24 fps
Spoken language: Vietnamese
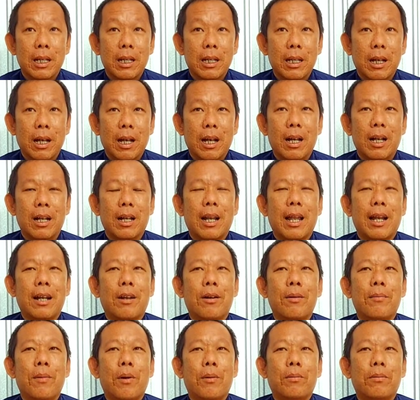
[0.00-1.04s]
à, là
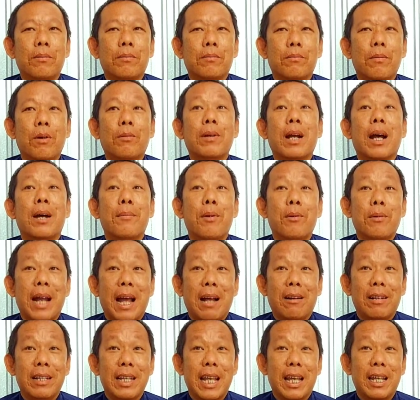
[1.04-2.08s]
nói một một đời một
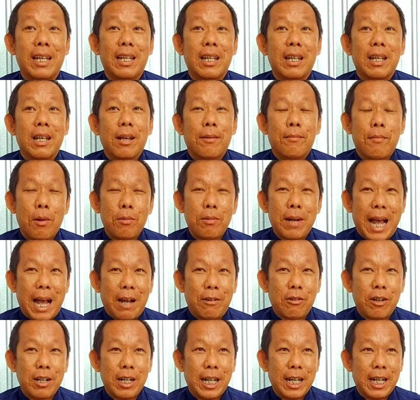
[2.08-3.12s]
đạo là vậy một đạo
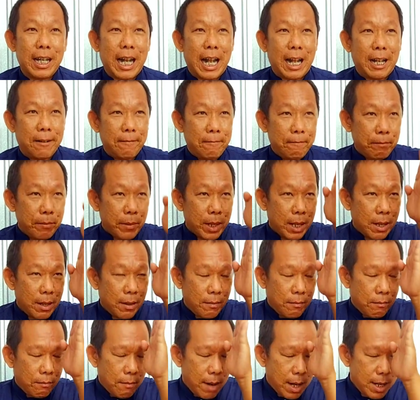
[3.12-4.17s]
có nghĩa rằng
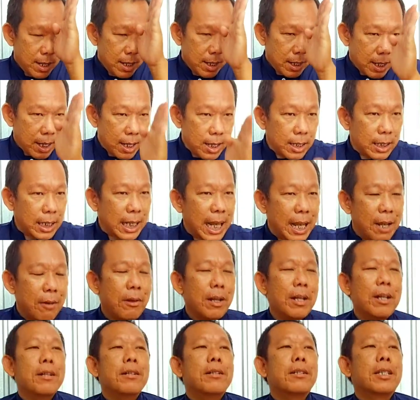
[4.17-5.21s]
mình cứ theo cái
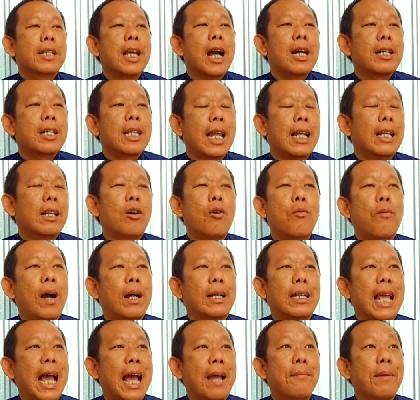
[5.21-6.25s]
đường chân chánh của Phật
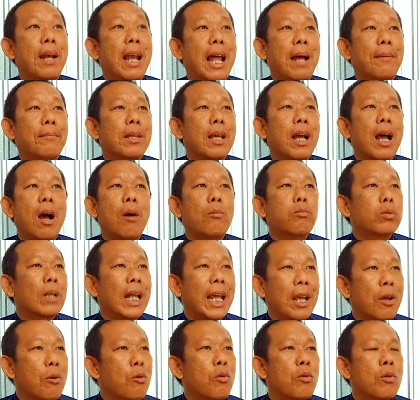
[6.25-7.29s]
dạy mình làm chứ không
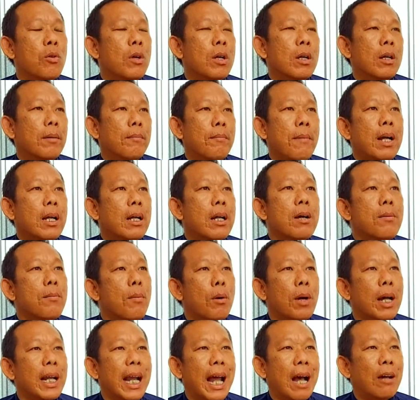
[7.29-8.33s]
theo bất cứ một
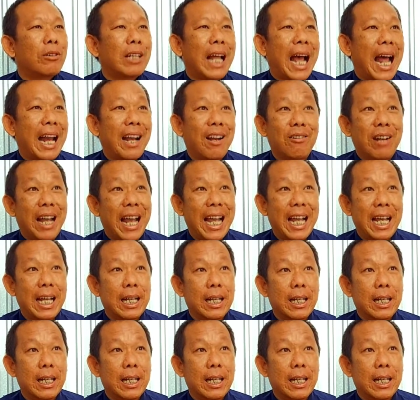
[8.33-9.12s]
cái đạo tà nào khác